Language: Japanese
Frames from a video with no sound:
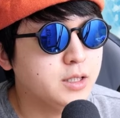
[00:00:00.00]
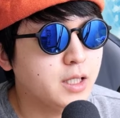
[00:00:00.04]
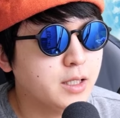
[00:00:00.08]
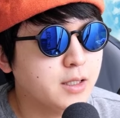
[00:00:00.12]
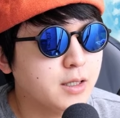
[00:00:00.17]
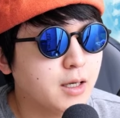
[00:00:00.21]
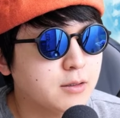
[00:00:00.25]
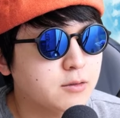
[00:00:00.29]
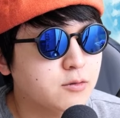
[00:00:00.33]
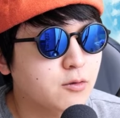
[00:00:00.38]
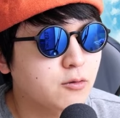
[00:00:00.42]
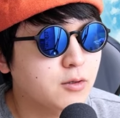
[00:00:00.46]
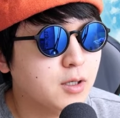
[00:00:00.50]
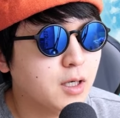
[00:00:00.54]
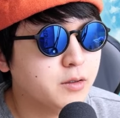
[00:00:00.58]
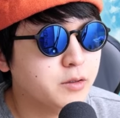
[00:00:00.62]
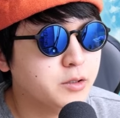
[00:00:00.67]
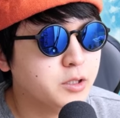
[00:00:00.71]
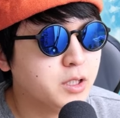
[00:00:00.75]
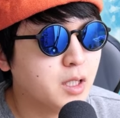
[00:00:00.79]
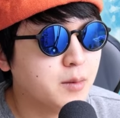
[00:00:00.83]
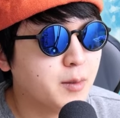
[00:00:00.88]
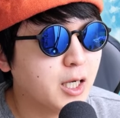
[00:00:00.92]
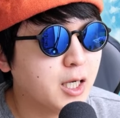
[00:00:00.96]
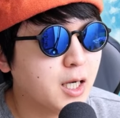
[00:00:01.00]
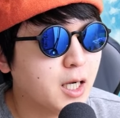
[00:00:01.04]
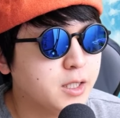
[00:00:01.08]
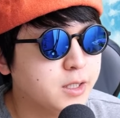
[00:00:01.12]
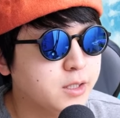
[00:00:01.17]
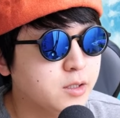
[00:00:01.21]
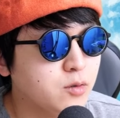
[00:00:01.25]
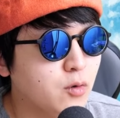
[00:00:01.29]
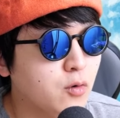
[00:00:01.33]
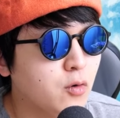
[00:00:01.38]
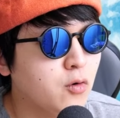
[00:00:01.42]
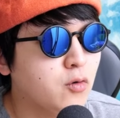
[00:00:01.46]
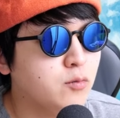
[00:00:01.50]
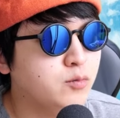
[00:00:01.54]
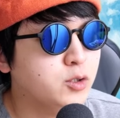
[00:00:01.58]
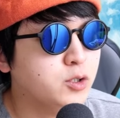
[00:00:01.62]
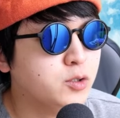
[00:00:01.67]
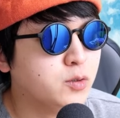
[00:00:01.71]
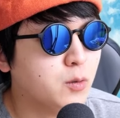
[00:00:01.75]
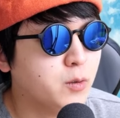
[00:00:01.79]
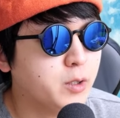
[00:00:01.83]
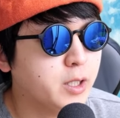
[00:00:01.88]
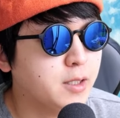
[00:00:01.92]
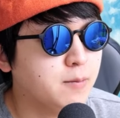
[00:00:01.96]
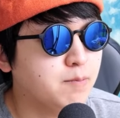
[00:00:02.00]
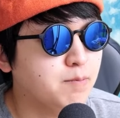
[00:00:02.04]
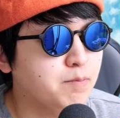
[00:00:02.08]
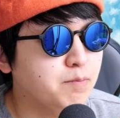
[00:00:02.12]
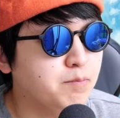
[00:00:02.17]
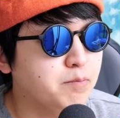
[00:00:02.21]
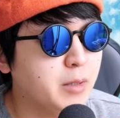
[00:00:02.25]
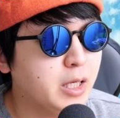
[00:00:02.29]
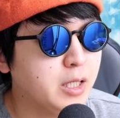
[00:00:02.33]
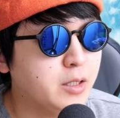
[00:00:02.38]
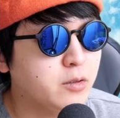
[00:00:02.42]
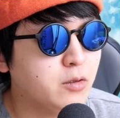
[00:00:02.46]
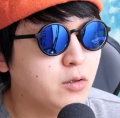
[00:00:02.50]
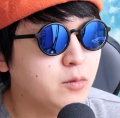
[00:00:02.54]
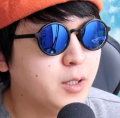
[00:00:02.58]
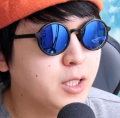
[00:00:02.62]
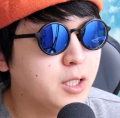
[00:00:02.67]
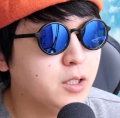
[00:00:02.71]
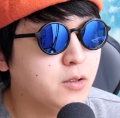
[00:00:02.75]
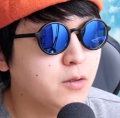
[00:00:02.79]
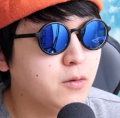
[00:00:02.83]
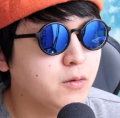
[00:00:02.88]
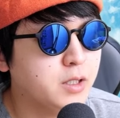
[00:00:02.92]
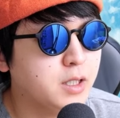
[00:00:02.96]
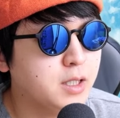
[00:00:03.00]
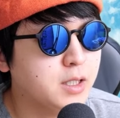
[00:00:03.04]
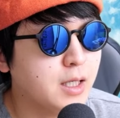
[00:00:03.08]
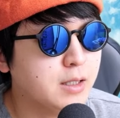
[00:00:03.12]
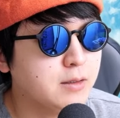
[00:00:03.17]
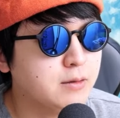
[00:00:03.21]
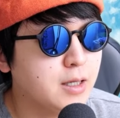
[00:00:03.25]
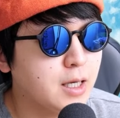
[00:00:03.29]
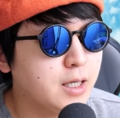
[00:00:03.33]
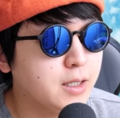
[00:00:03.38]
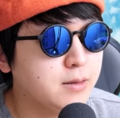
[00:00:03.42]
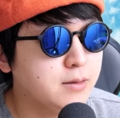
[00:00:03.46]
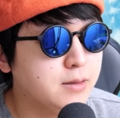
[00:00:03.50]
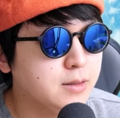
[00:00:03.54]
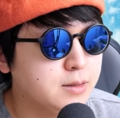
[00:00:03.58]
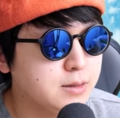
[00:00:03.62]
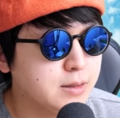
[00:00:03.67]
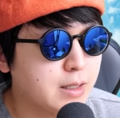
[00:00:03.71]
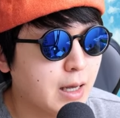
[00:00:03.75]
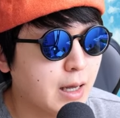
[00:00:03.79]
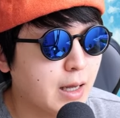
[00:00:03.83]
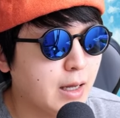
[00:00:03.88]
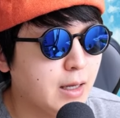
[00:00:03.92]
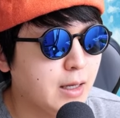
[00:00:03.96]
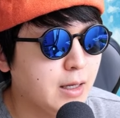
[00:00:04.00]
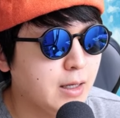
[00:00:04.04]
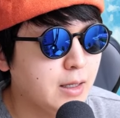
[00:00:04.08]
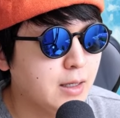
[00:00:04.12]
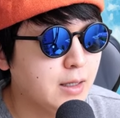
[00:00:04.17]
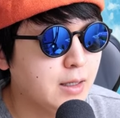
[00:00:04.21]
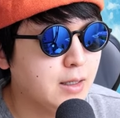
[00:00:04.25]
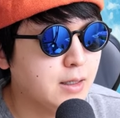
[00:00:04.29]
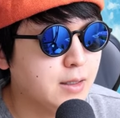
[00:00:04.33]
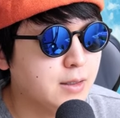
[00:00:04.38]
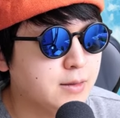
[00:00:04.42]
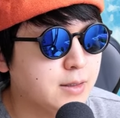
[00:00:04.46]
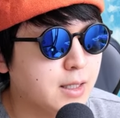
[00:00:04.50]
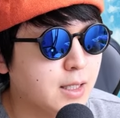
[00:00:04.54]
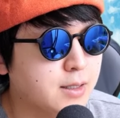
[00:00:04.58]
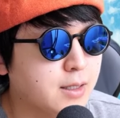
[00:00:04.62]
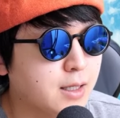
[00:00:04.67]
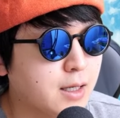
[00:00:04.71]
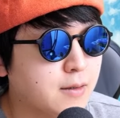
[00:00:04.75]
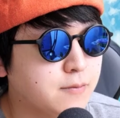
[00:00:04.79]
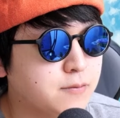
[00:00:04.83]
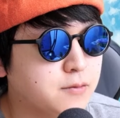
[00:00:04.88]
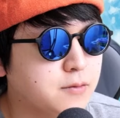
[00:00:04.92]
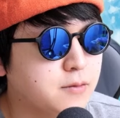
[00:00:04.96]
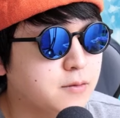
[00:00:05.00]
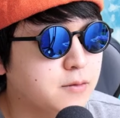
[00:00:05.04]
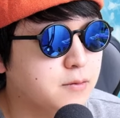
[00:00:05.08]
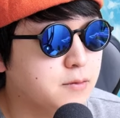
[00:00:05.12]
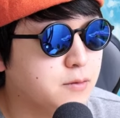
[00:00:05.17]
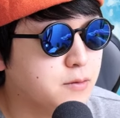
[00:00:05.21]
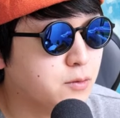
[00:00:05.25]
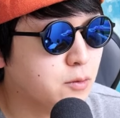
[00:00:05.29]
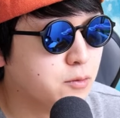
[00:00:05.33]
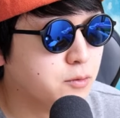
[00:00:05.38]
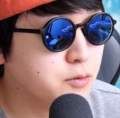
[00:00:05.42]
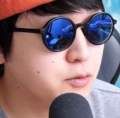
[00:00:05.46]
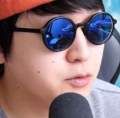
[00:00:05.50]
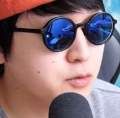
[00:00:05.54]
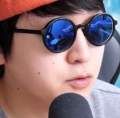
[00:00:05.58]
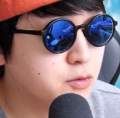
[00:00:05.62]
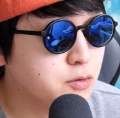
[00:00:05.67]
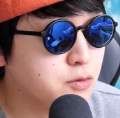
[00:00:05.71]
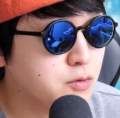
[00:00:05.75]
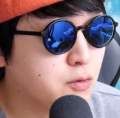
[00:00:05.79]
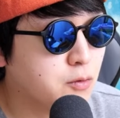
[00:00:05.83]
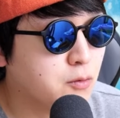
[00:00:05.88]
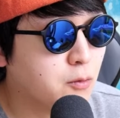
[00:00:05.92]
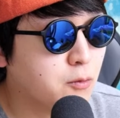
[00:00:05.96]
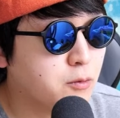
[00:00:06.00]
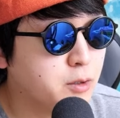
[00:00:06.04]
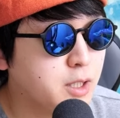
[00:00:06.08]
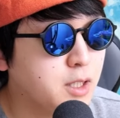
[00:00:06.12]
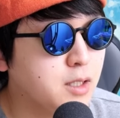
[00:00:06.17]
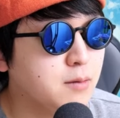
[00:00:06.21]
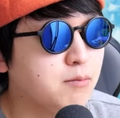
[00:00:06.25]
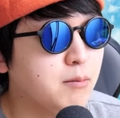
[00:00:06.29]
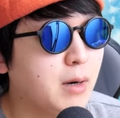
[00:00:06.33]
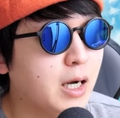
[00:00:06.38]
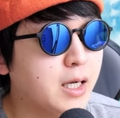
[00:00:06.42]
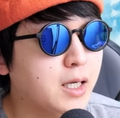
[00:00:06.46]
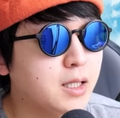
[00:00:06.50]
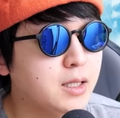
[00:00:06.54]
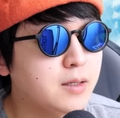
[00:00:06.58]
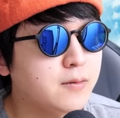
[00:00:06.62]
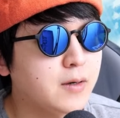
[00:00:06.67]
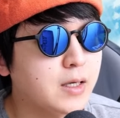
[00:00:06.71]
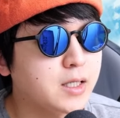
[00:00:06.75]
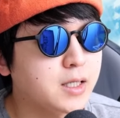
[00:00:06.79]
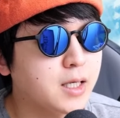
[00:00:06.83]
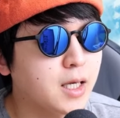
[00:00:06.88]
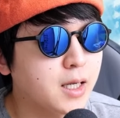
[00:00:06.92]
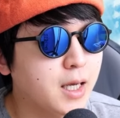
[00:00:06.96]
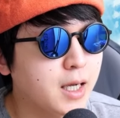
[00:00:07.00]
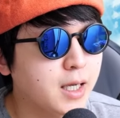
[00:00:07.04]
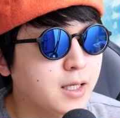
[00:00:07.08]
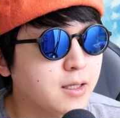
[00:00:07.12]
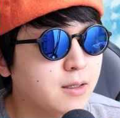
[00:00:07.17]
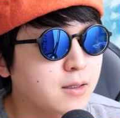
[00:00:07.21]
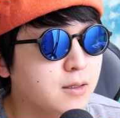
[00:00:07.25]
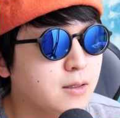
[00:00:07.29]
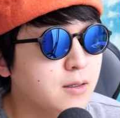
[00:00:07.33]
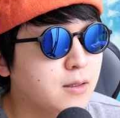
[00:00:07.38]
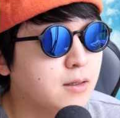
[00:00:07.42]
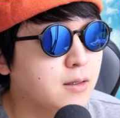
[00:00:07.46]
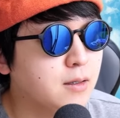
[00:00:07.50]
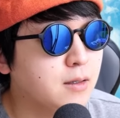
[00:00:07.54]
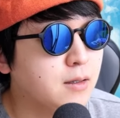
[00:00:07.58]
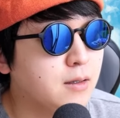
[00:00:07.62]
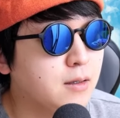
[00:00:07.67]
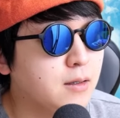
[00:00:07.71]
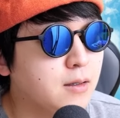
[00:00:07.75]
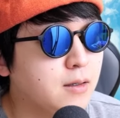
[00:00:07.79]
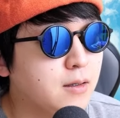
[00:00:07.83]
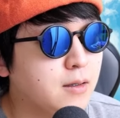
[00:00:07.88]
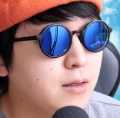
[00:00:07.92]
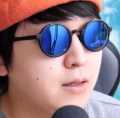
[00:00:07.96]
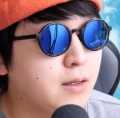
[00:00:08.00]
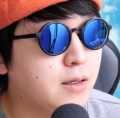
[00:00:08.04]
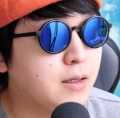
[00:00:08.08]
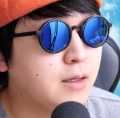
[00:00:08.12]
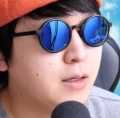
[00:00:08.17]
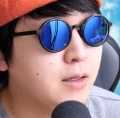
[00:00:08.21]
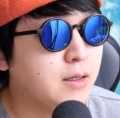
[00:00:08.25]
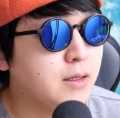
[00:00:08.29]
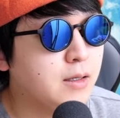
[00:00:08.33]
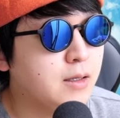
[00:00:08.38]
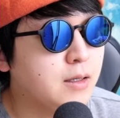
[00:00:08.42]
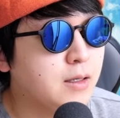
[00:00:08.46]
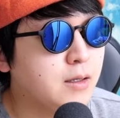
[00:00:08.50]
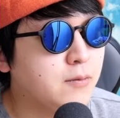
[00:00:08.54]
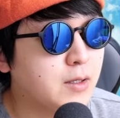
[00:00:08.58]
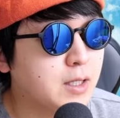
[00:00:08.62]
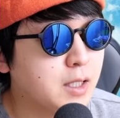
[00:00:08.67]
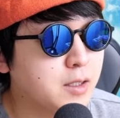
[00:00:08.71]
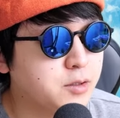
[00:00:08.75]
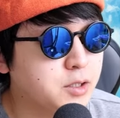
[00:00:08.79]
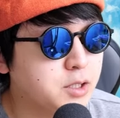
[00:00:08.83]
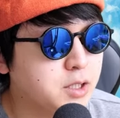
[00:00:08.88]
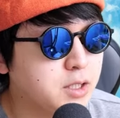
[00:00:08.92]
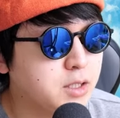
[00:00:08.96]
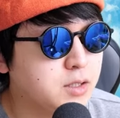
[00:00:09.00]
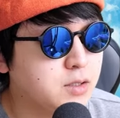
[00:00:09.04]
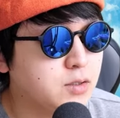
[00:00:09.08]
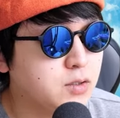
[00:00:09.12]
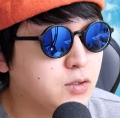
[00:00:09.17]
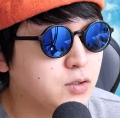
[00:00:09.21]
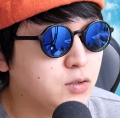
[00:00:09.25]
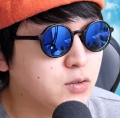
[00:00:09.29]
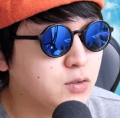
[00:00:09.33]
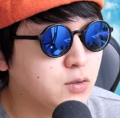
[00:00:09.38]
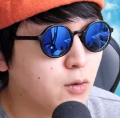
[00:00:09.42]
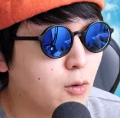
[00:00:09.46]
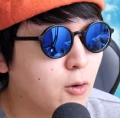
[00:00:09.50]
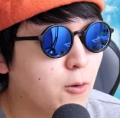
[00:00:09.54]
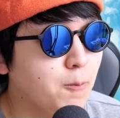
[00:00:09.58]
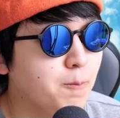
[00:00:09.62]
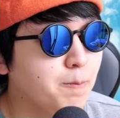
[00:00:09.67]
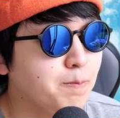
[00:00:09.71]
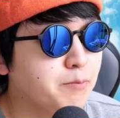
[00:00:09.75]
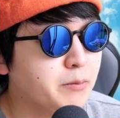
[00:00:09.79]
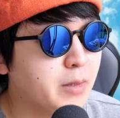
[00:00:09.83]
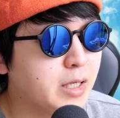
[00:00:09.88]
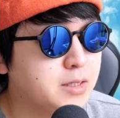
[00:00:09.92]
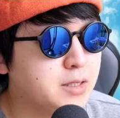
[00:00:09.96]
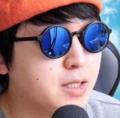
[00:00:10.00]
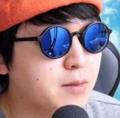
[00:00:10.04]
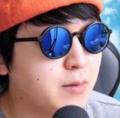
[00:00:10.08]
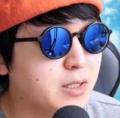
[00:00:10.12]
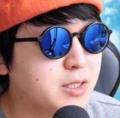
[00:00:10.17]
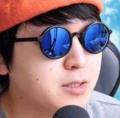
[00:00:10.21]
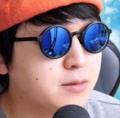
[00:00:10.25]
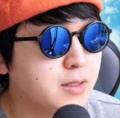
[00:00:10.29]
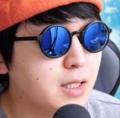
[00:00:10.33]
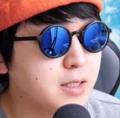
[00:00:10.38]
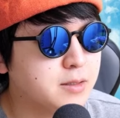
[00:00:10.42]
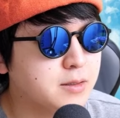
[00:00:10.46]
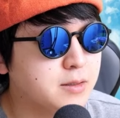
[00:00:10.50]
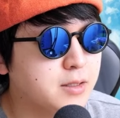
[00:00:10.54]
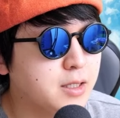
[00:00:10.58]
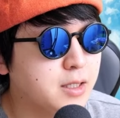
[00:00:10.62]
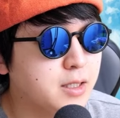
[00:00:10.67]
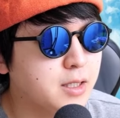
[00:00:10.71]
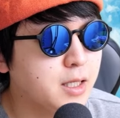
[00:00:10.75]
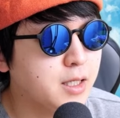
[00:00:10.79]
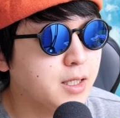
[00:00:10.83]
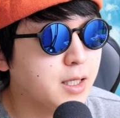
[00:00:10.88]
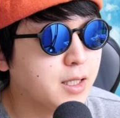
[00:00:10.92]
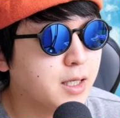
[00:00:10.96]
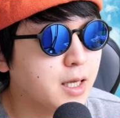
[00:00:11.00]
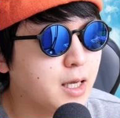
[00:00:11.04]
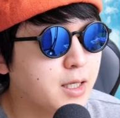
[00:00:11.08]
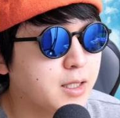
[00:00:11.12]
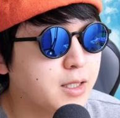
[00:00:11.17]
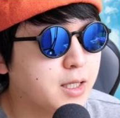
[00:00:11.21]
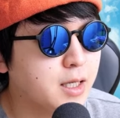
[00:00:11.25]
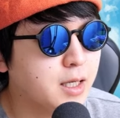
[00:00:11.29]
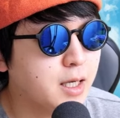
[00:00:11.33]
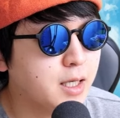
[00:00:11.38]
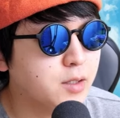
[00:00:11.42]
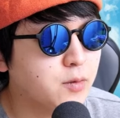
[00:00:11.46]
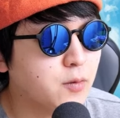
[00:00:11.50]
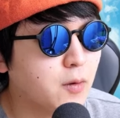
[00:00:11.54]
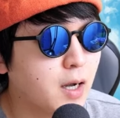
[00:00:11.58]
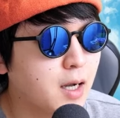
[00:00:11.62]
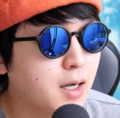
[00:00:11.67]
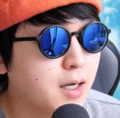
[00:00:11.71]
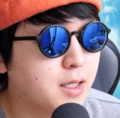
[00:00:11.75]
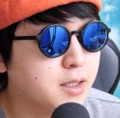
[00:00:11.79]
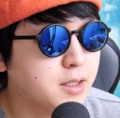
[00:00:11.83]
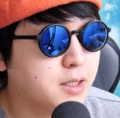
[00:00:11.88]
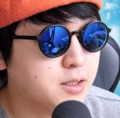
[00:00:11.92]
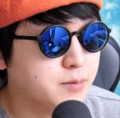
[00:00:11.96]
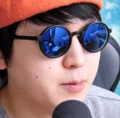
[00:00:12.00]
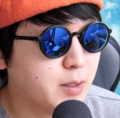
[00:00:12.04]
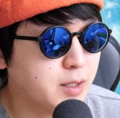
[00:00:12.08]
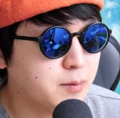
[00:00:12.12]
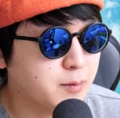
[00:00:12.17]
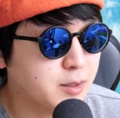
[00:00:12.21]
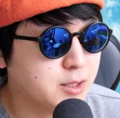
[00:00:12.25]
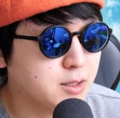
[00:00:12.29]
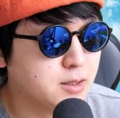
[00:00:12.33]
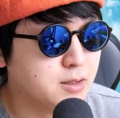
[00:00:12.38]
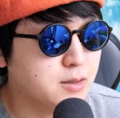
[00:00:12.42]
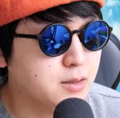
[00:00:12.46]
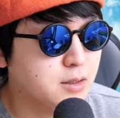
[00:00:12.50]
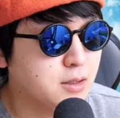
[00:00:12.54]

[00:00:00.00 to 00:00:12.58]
かく合格したばかりの息子に勉強勉強言いたくないんですがなんだか付属中の子に負けてはいけない、えー、私立中の選抜クラスに入れなきゃいけないと考えてしまいます